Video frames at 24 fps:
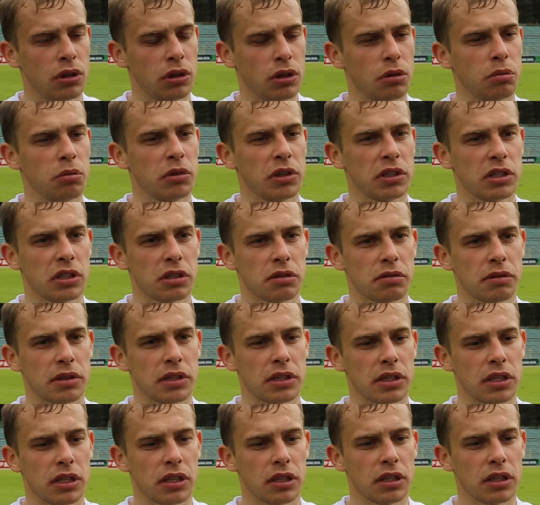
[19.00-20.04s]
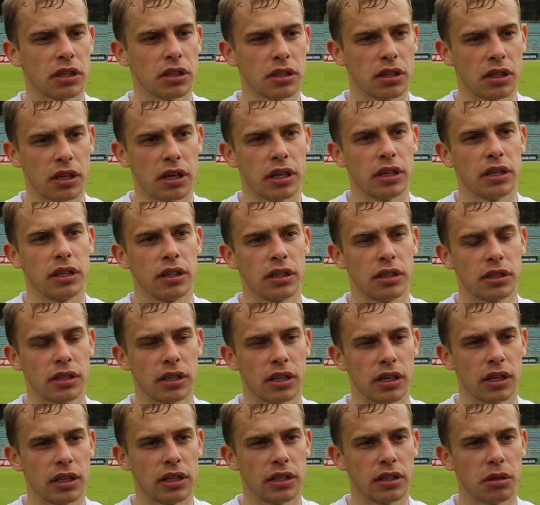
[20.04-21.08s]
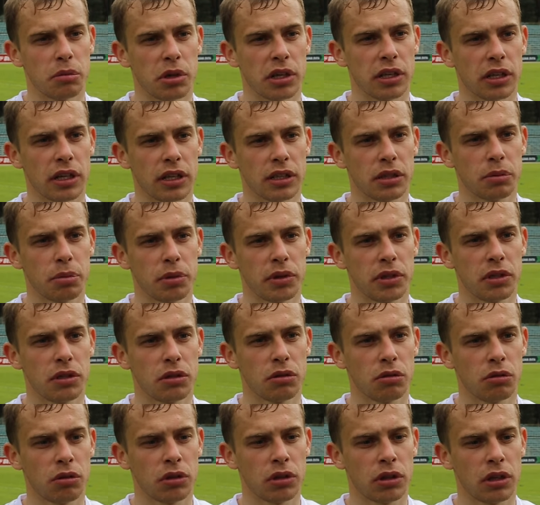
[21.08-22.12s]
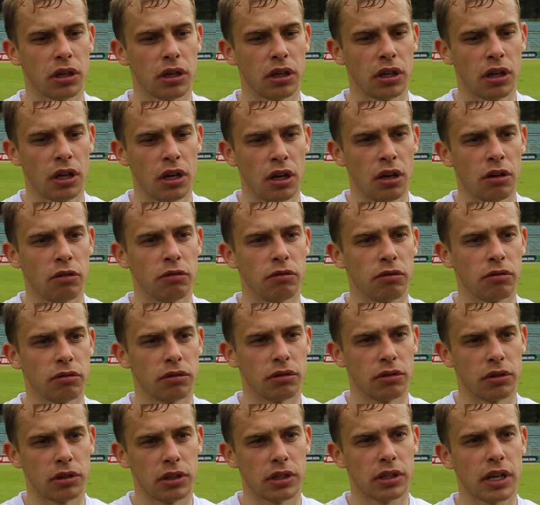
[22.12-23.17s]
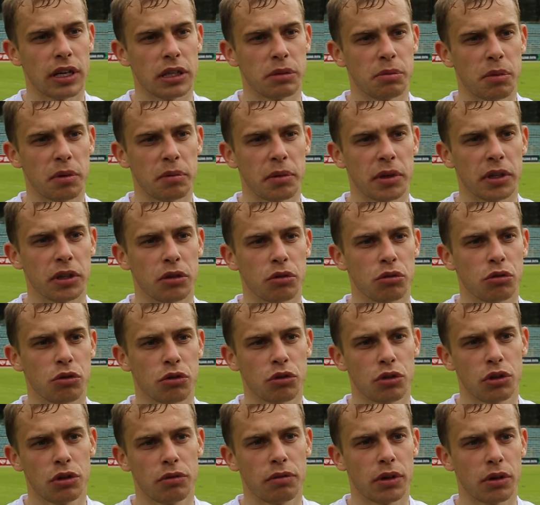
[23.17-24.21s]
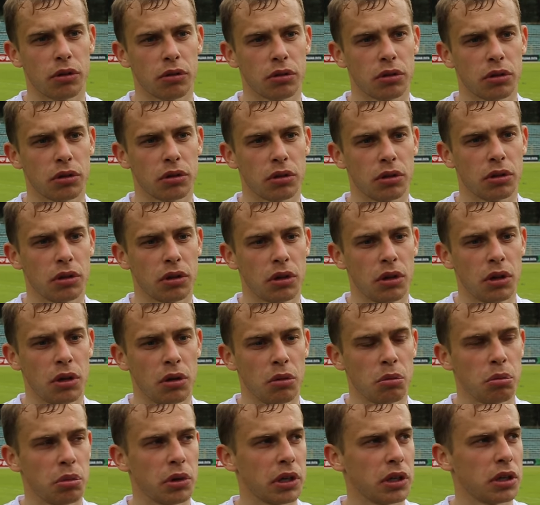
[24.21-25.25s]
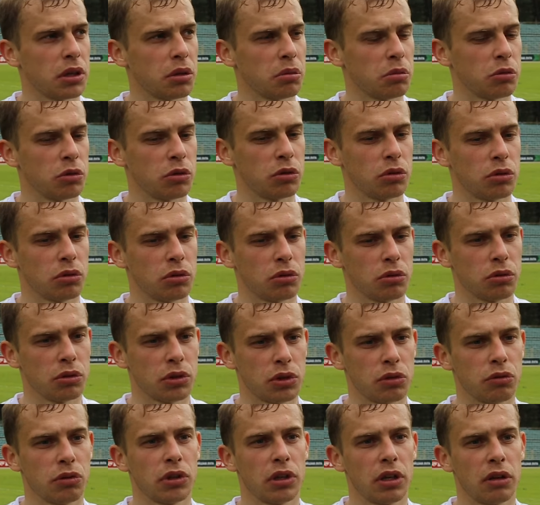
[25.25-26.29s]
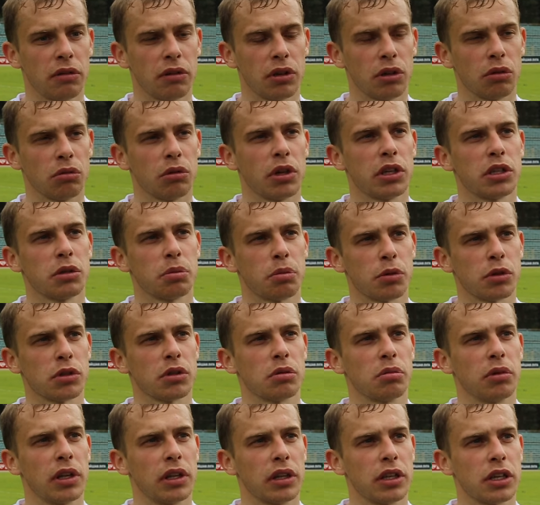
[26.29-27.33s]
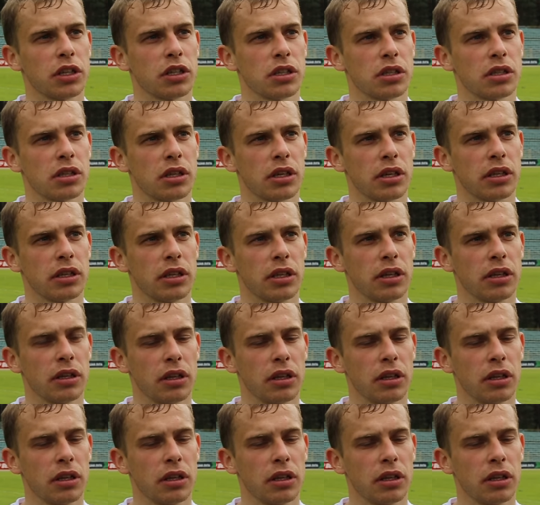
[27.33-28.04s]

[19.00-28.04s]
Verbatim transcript: И мы со своей стороны старались, обороняться позиционно, э, искать моменты у чужих ворот. Поэтому сегодня, наверное, удача просто была на нашей стороне.